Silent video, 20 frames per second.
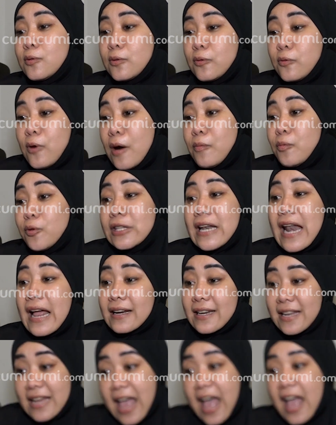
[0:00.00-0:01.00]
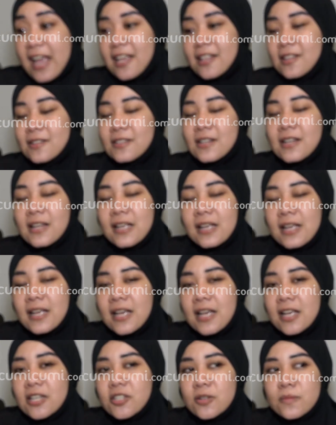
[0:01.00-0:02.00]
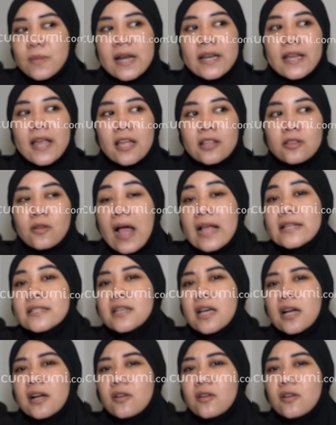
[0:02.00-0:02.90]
uang mutlak dia gitu hmm. cuman ya itu aja